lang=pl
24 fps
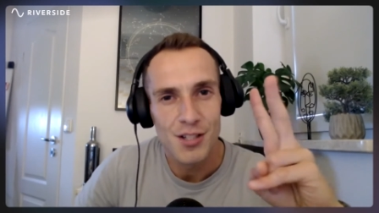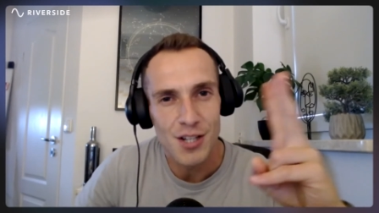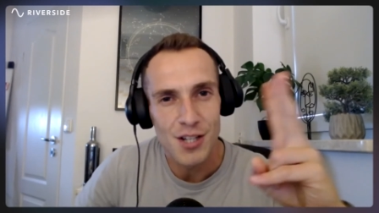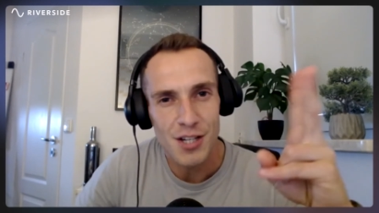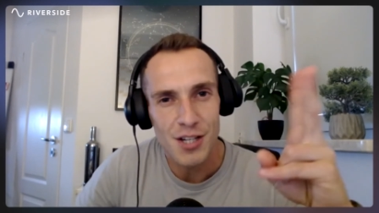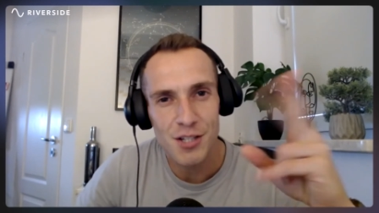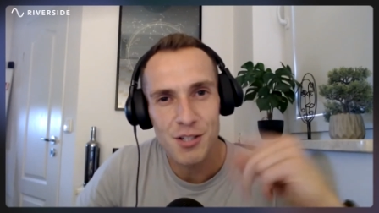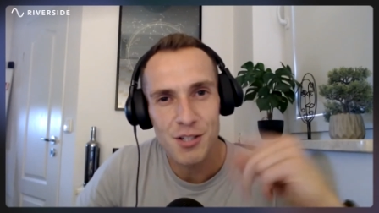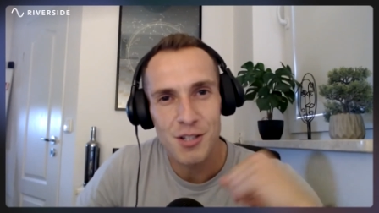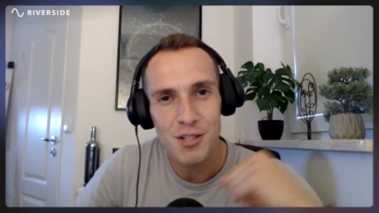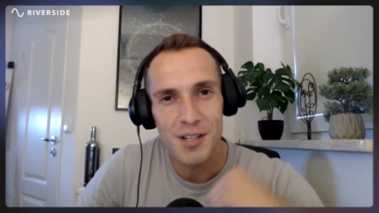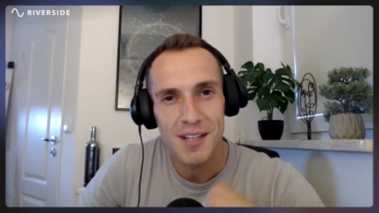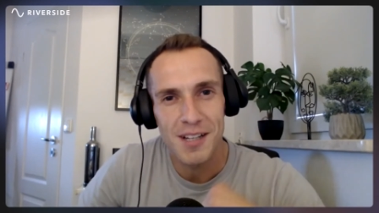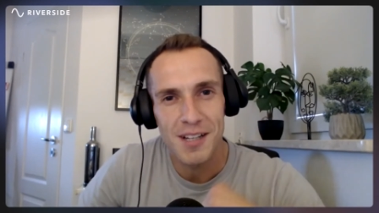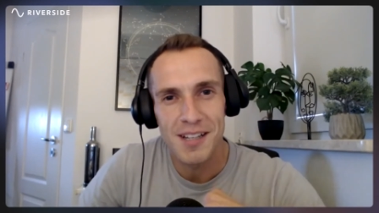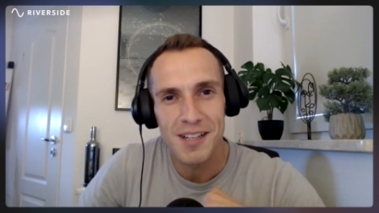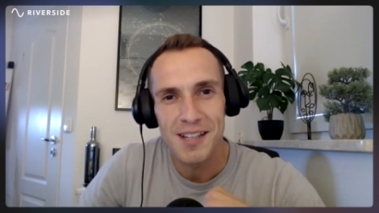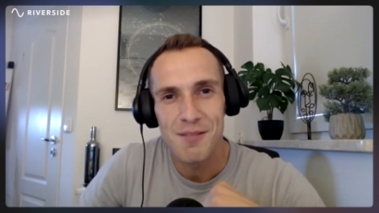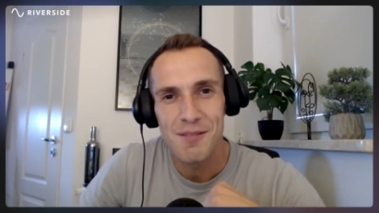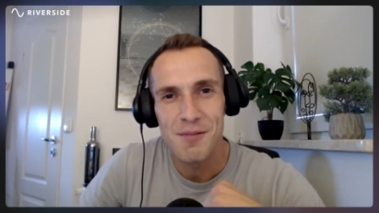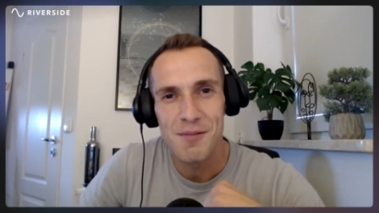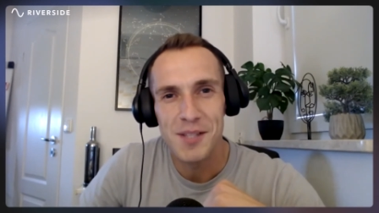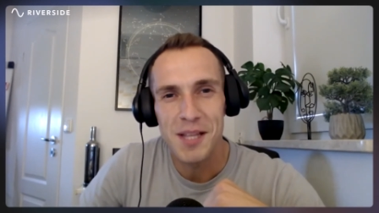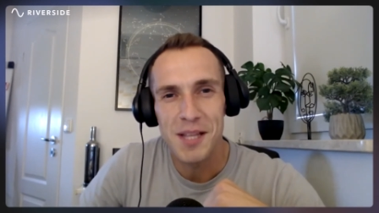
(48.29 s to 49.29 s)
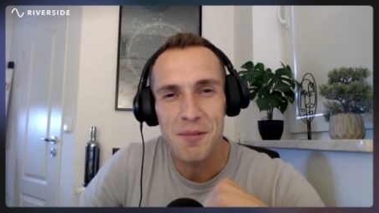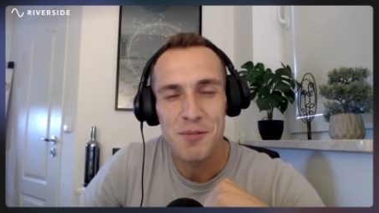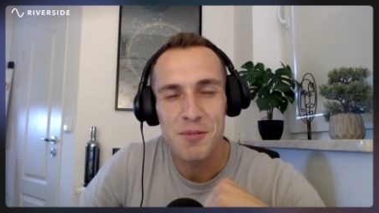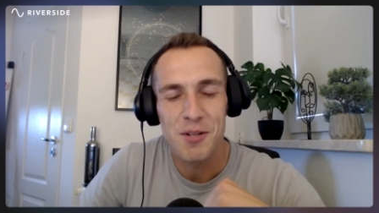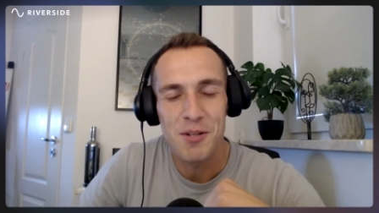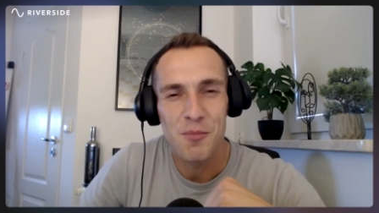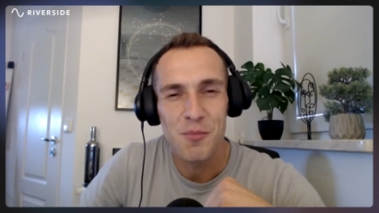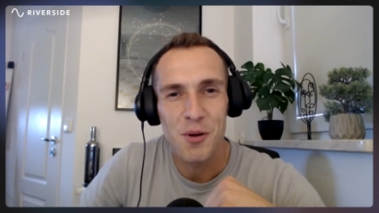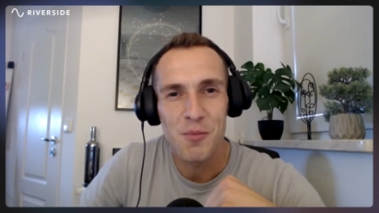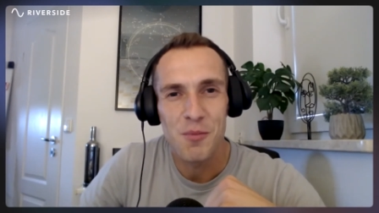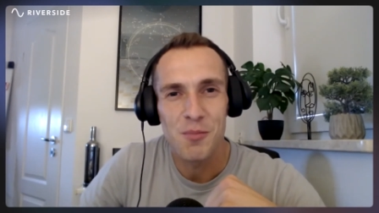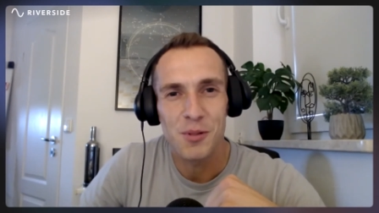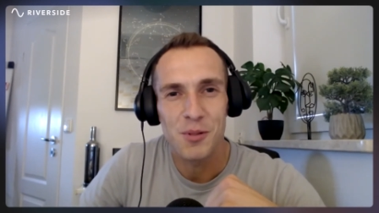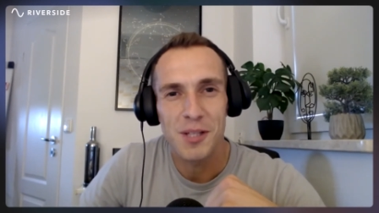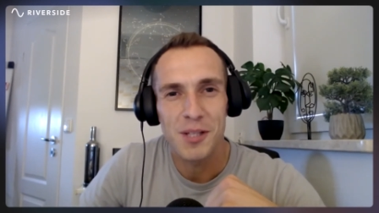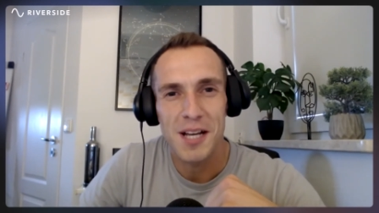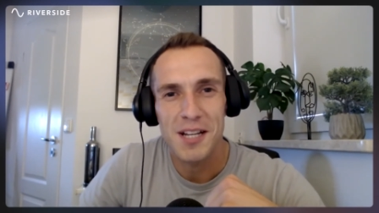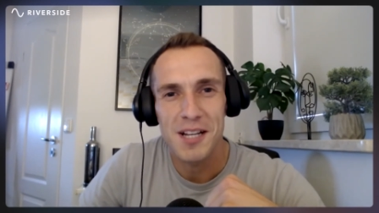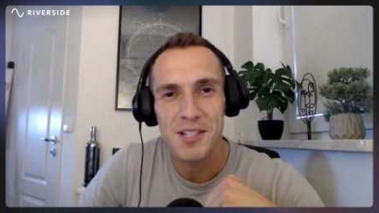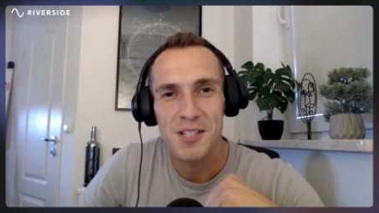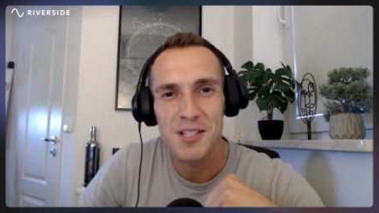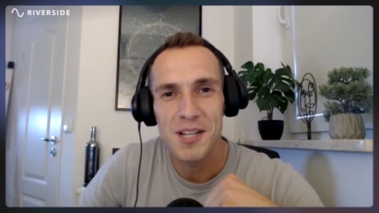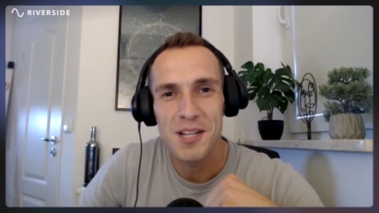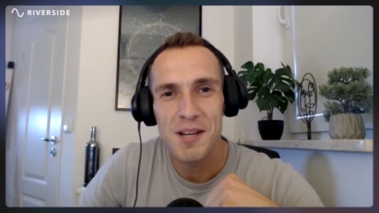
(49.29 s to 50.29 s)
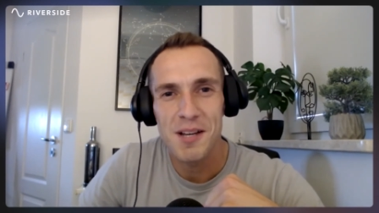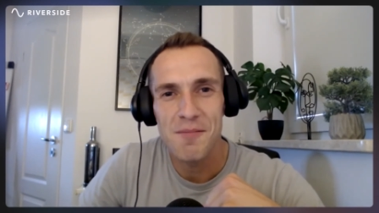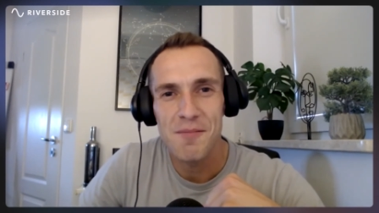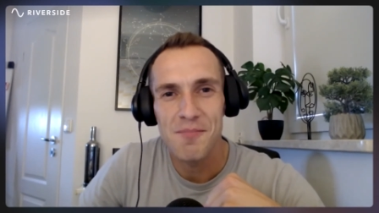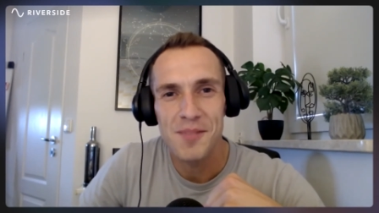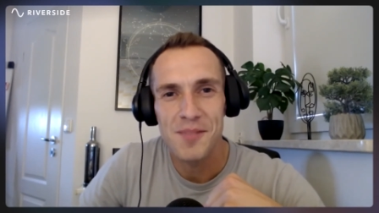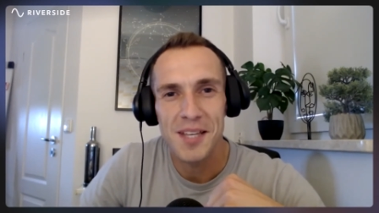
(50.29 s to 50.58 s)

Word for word: Cześć, e, witam Cię w moim podcaście.